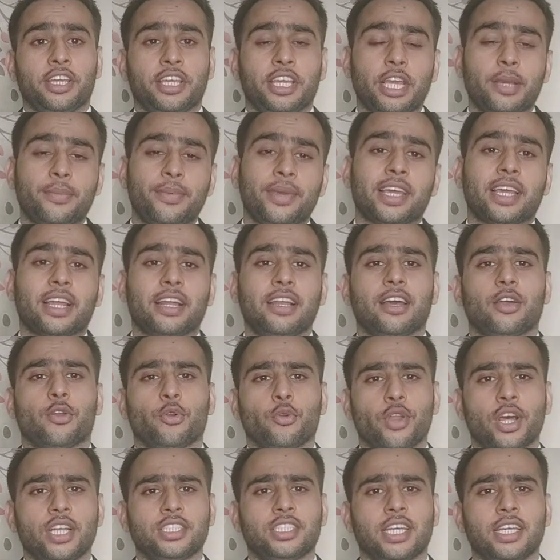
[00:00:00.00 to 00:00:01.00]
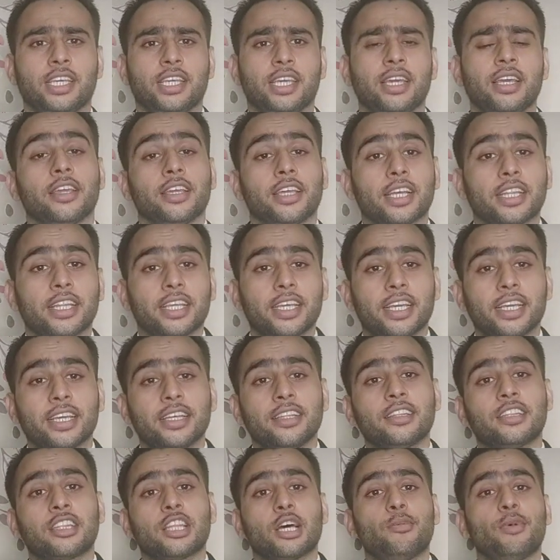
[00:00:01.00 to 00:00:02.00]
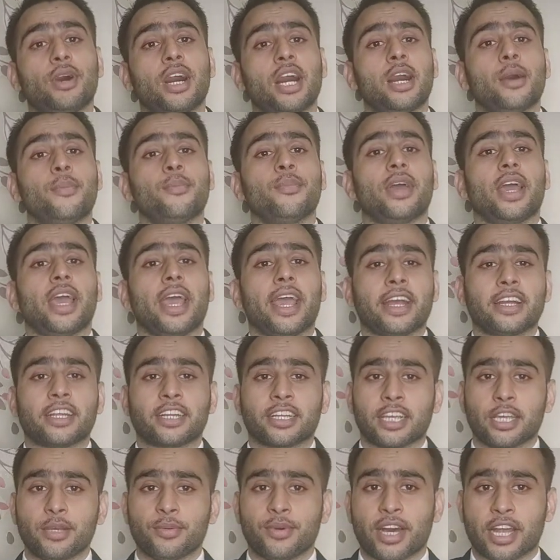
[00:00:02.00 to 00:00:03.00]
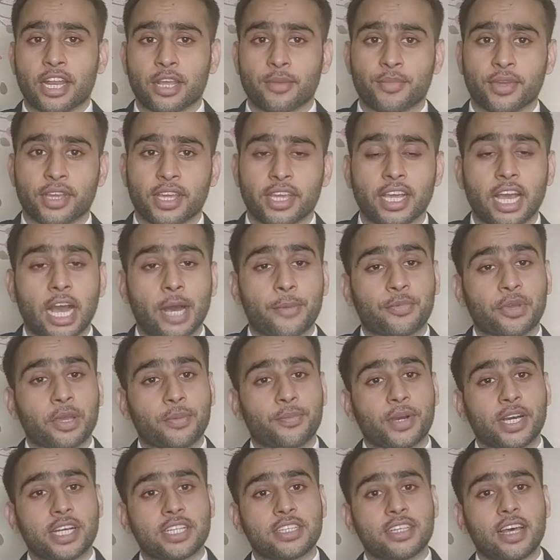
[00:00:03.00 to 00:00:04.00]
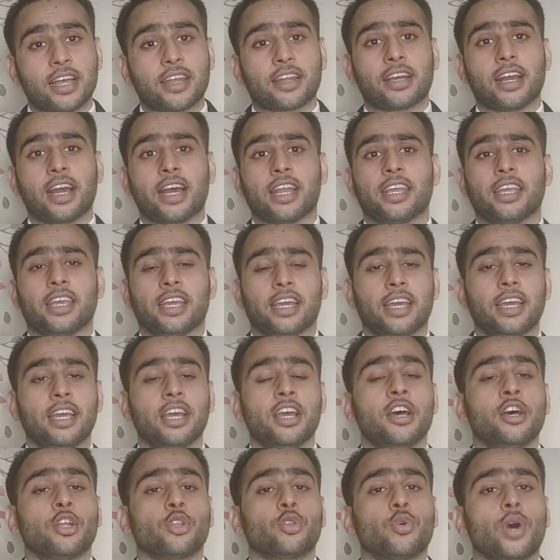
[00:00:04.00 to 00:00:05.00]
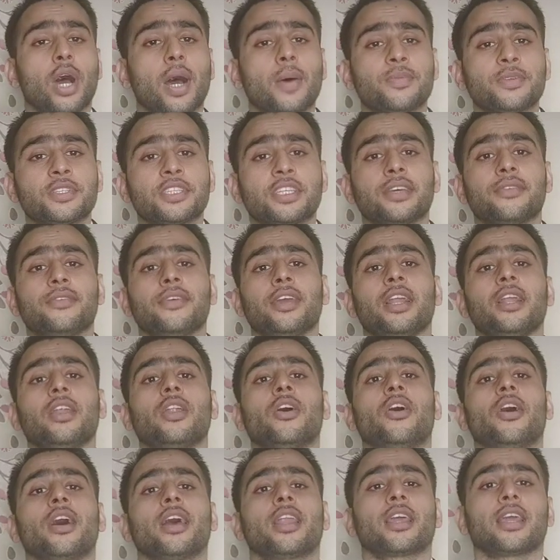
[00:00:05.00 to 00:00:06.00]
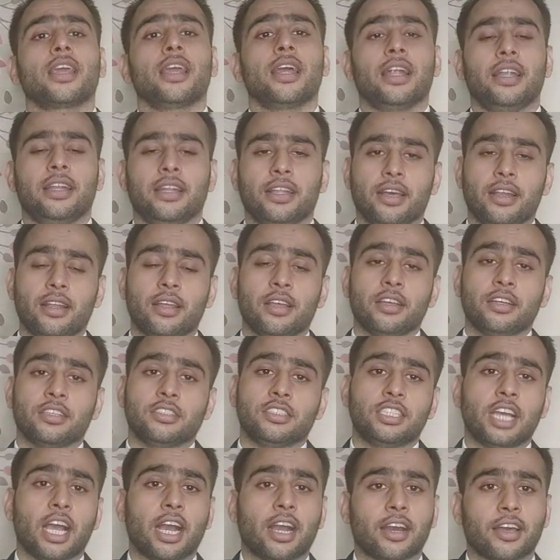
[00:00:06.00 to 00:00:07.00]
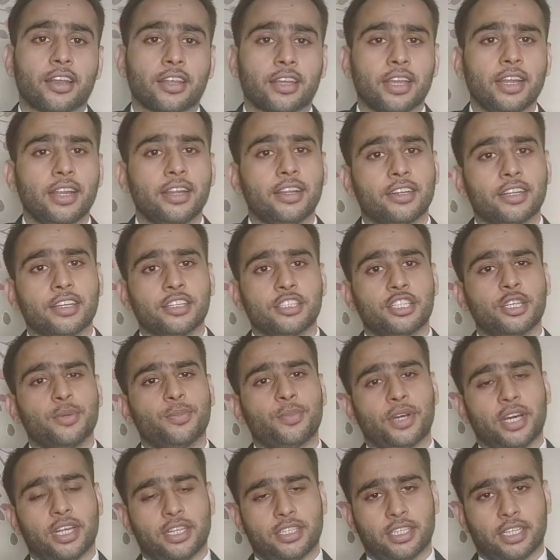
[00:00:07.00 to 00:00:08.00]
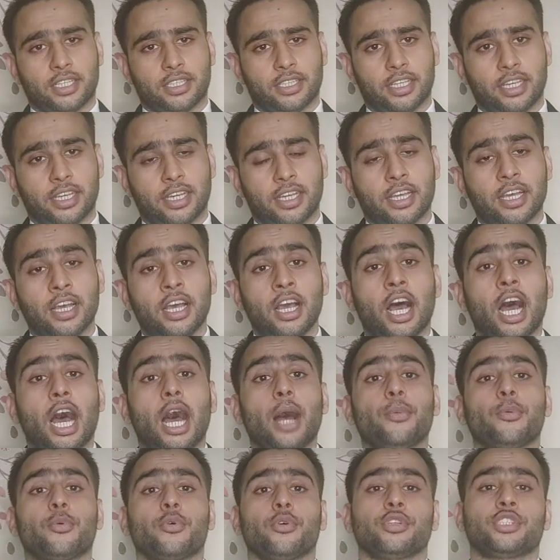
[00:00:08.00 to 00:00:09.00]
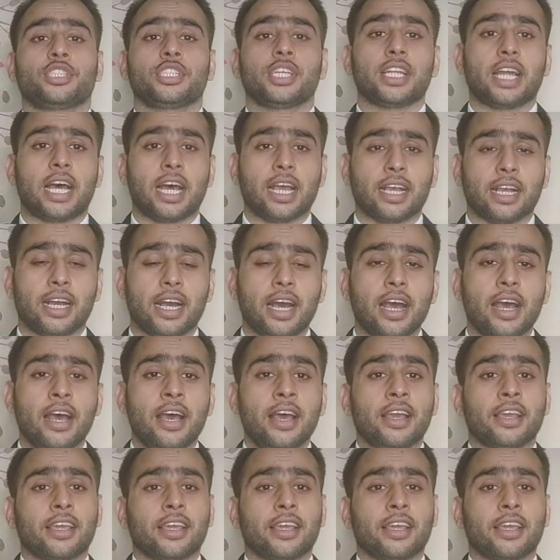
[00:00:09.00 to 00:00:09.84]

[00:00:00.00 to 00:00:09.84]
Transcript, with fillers: ये भी क्लियर होना चाहिए यदि इन तमाम एक्ट के बारे में आपके पास जानकारी है तो आप सिविल लॉयर के अंडर जा करके इंटर्नशिप कर सकते हैं अब क्वेश्चन आएगा